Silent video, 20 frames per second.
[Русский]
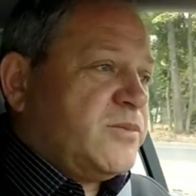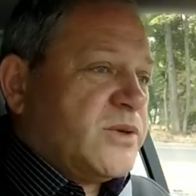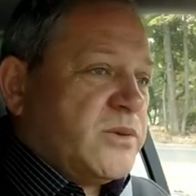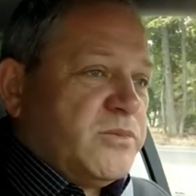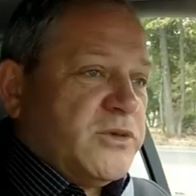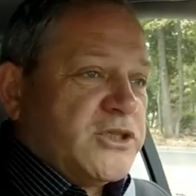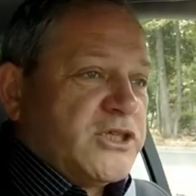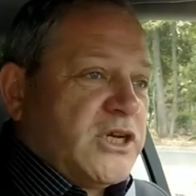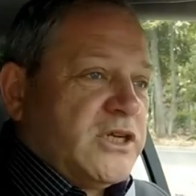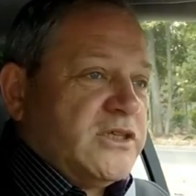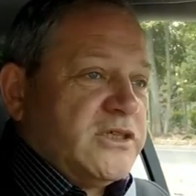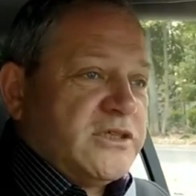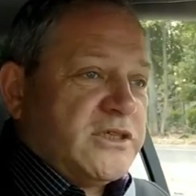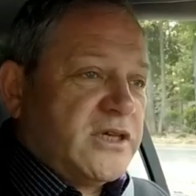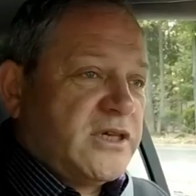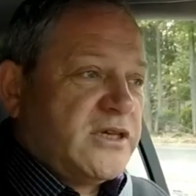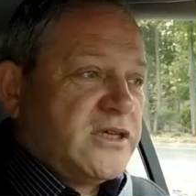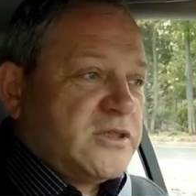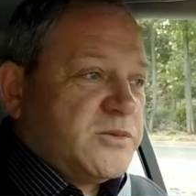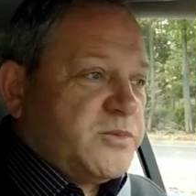
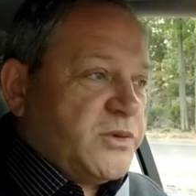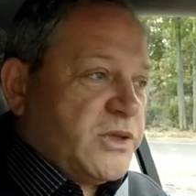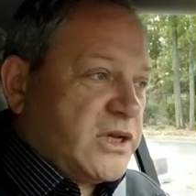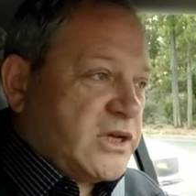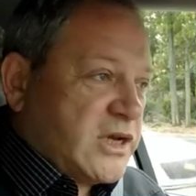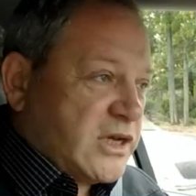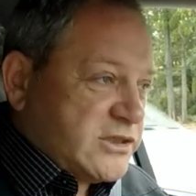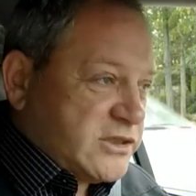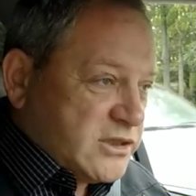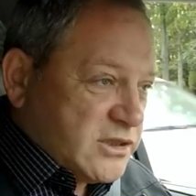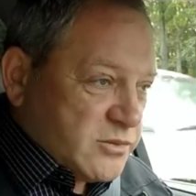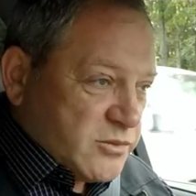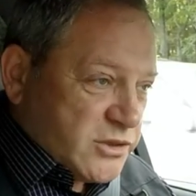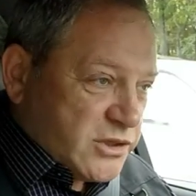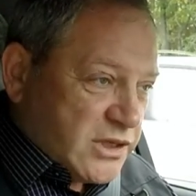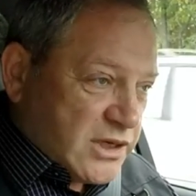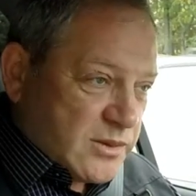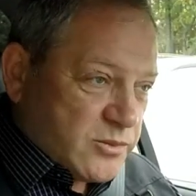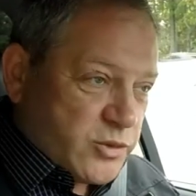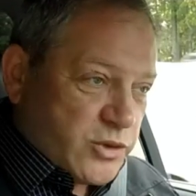пробежались с плакатиками,
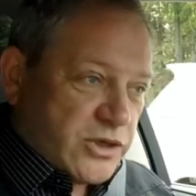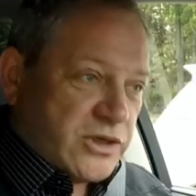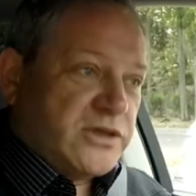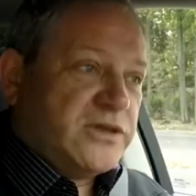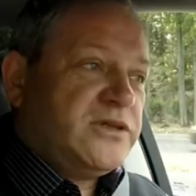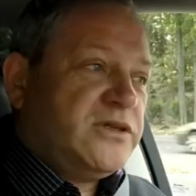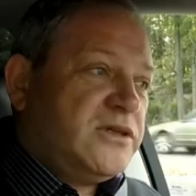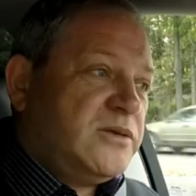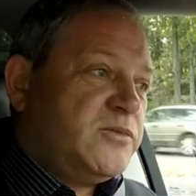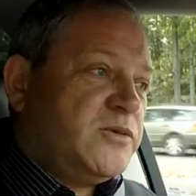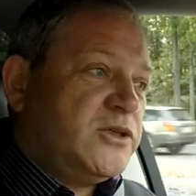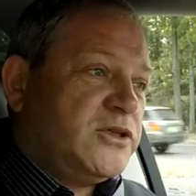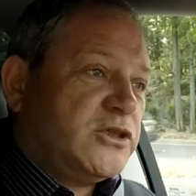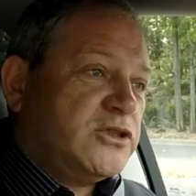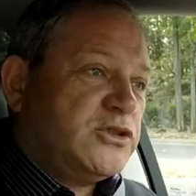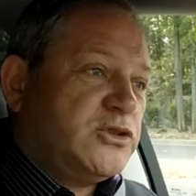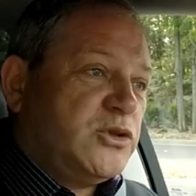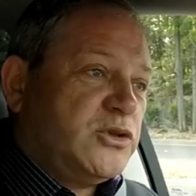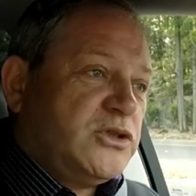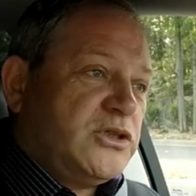требуя
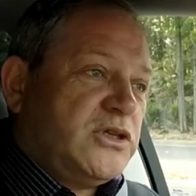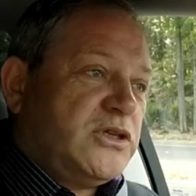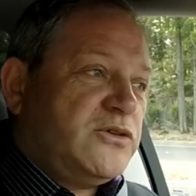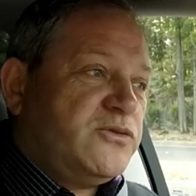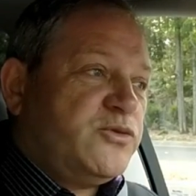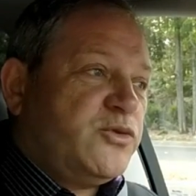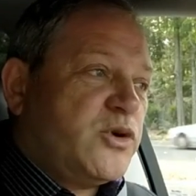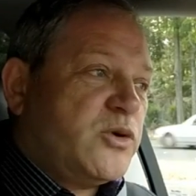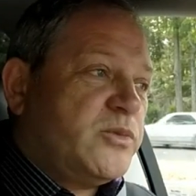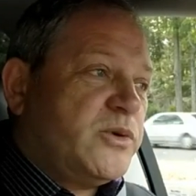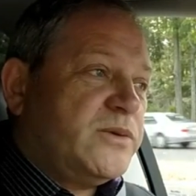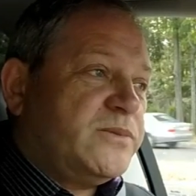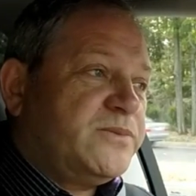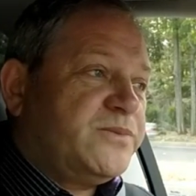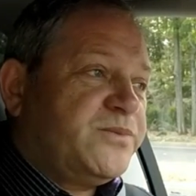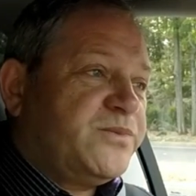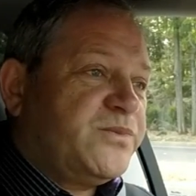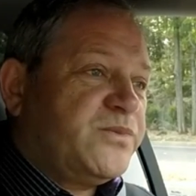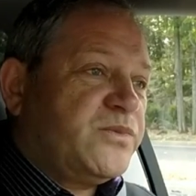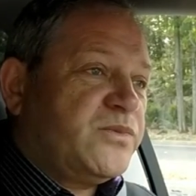иммиграционной реформы.
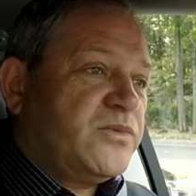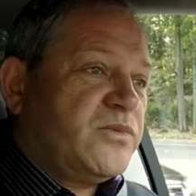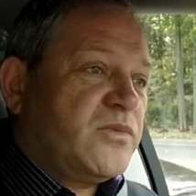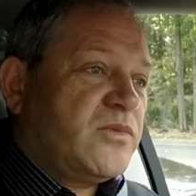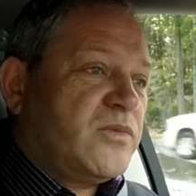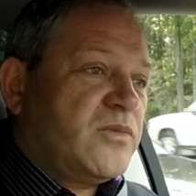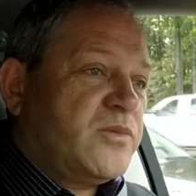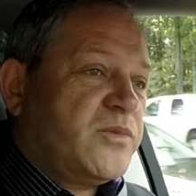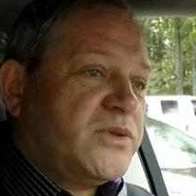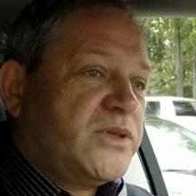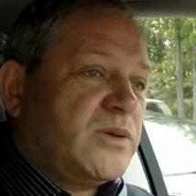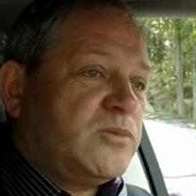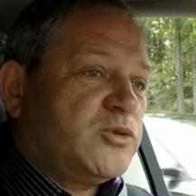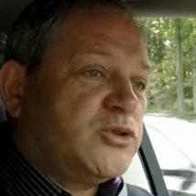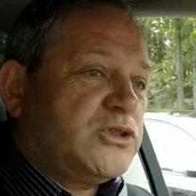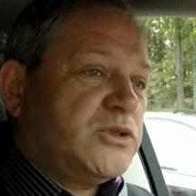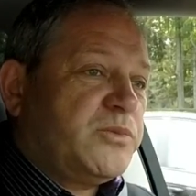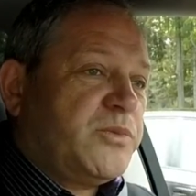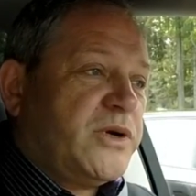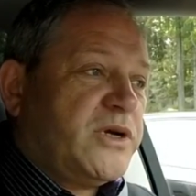
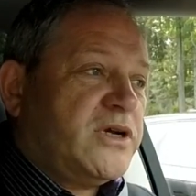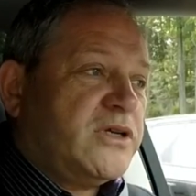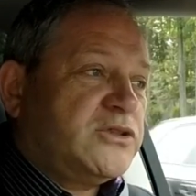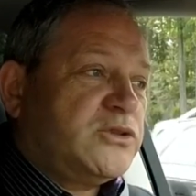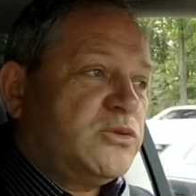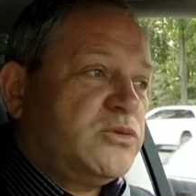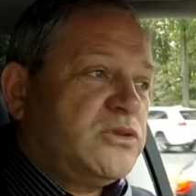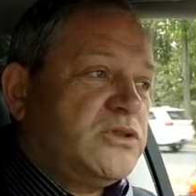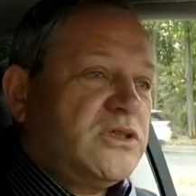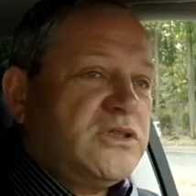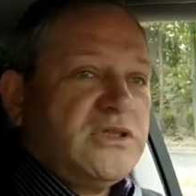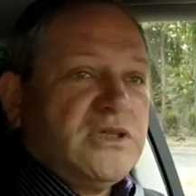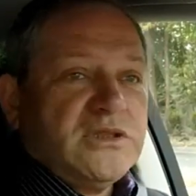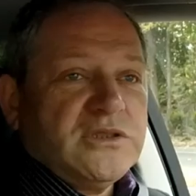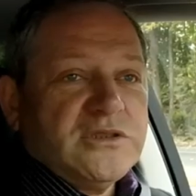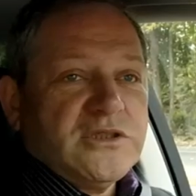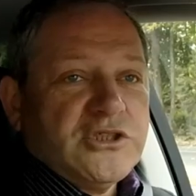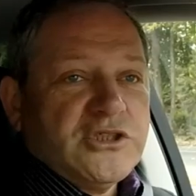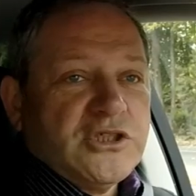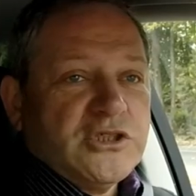Потому что пока суть до
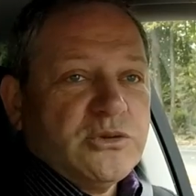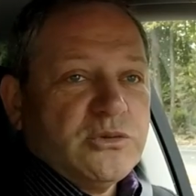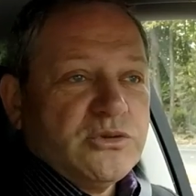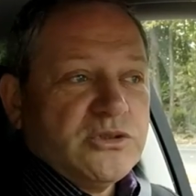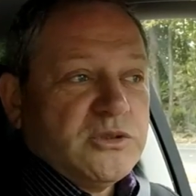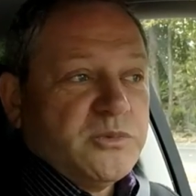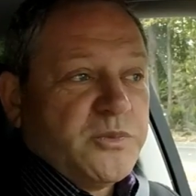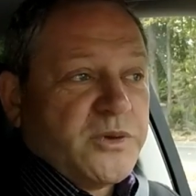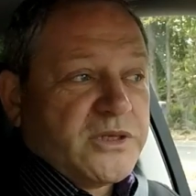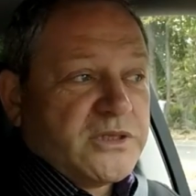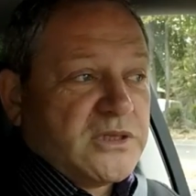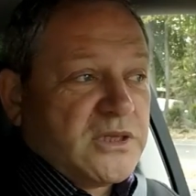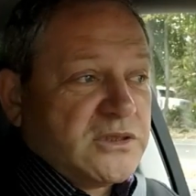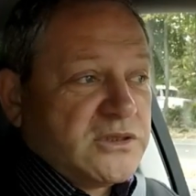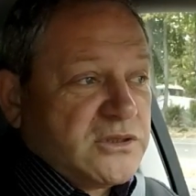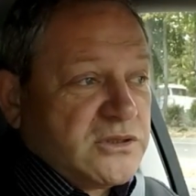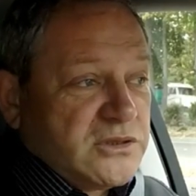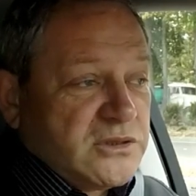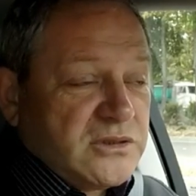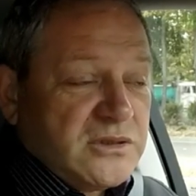дела, значит, идут
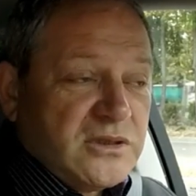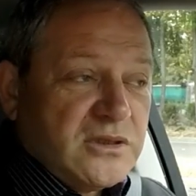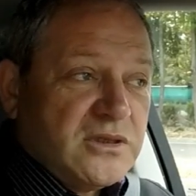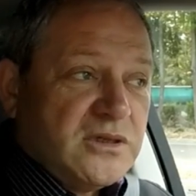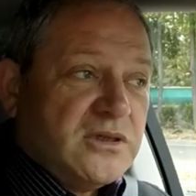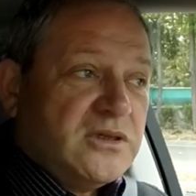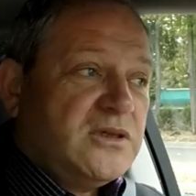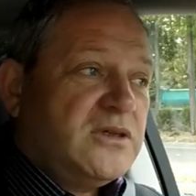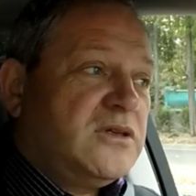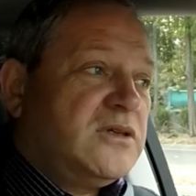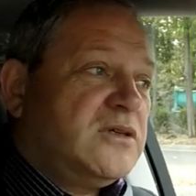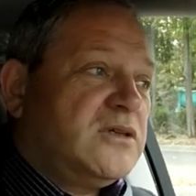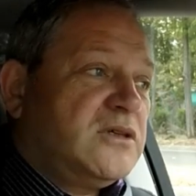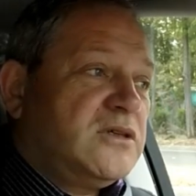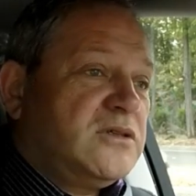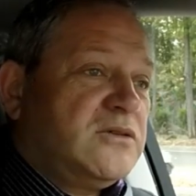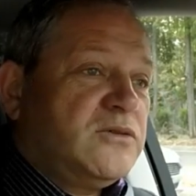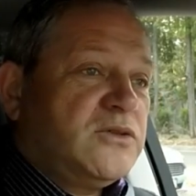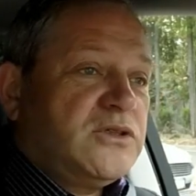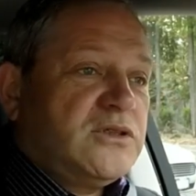депортации.
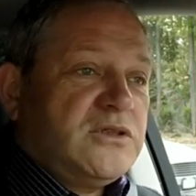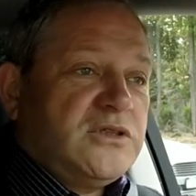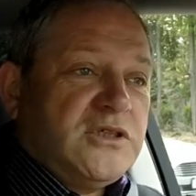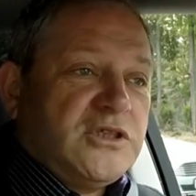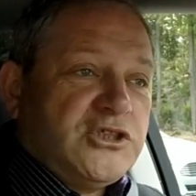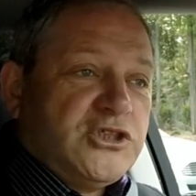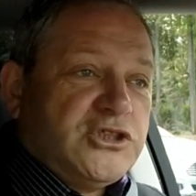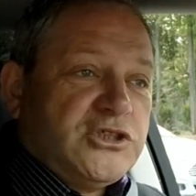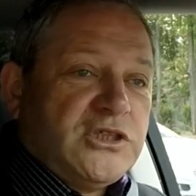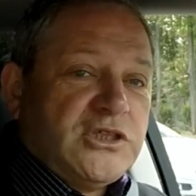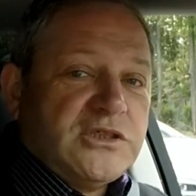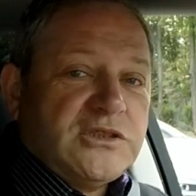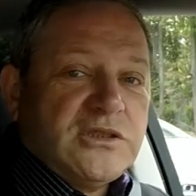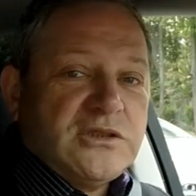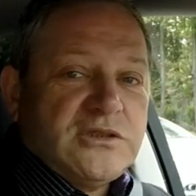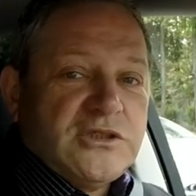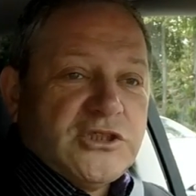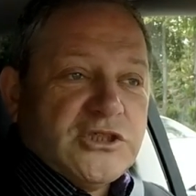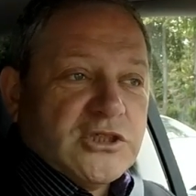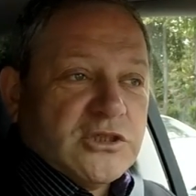И вот те
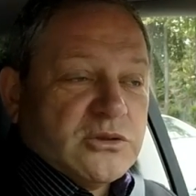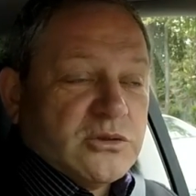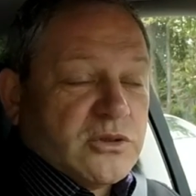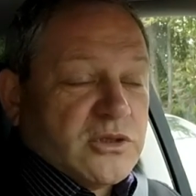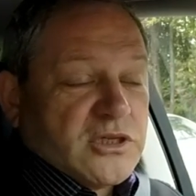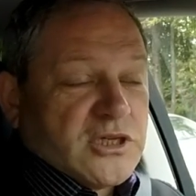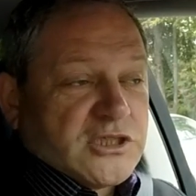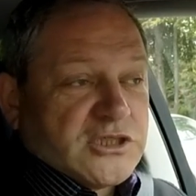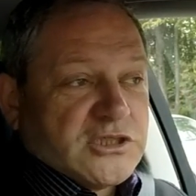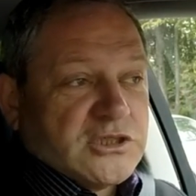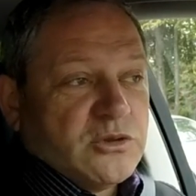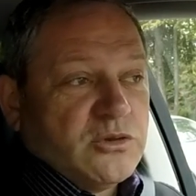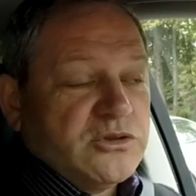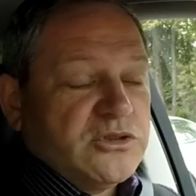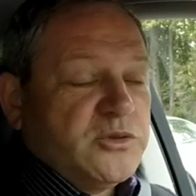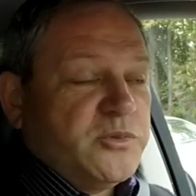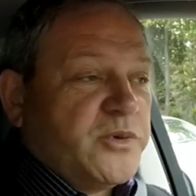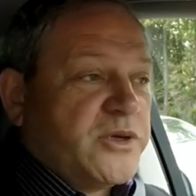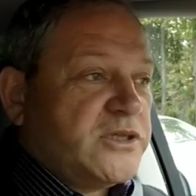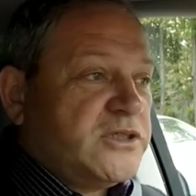400 тысяч, которые каждый
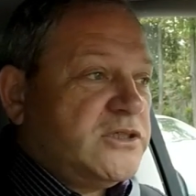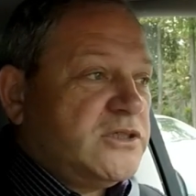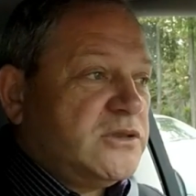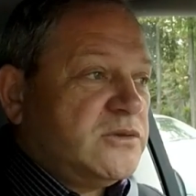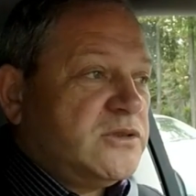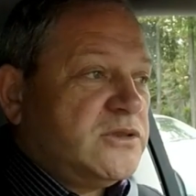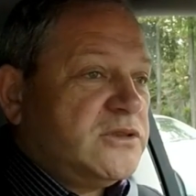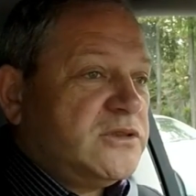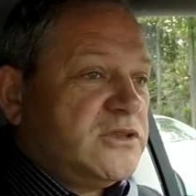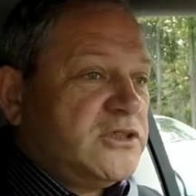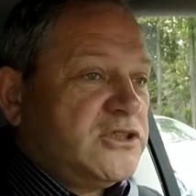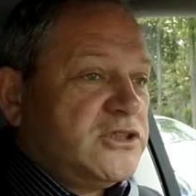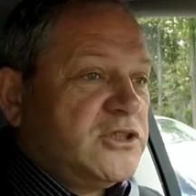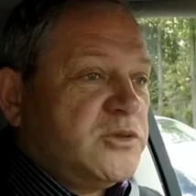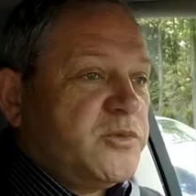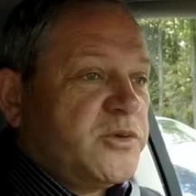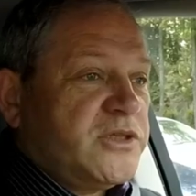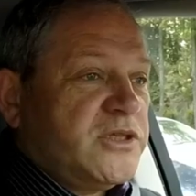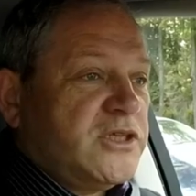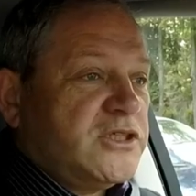год депортировали, значит,
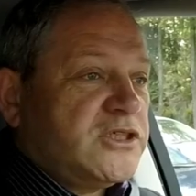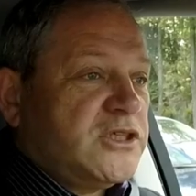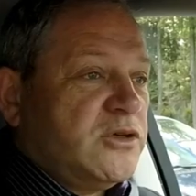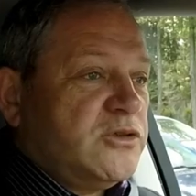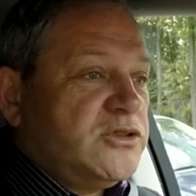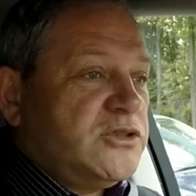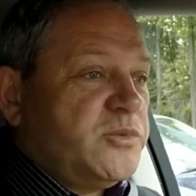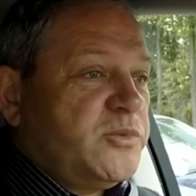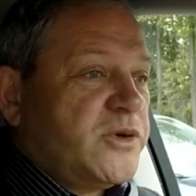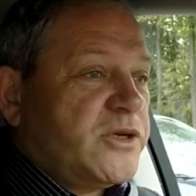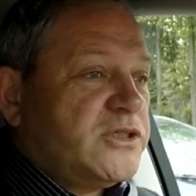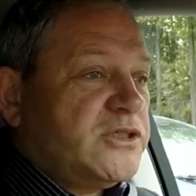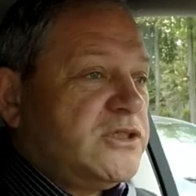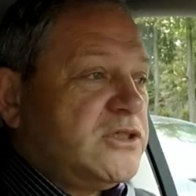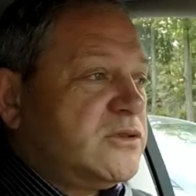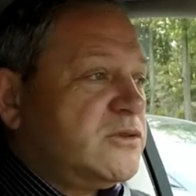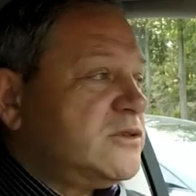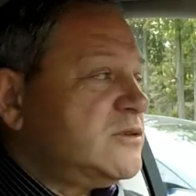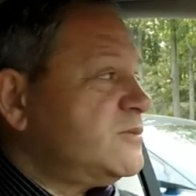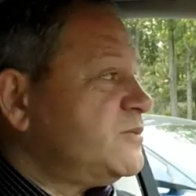их продолжают
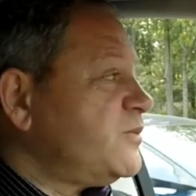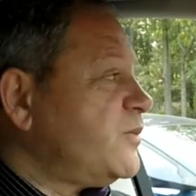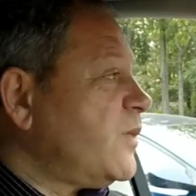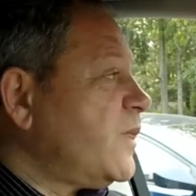депортировать.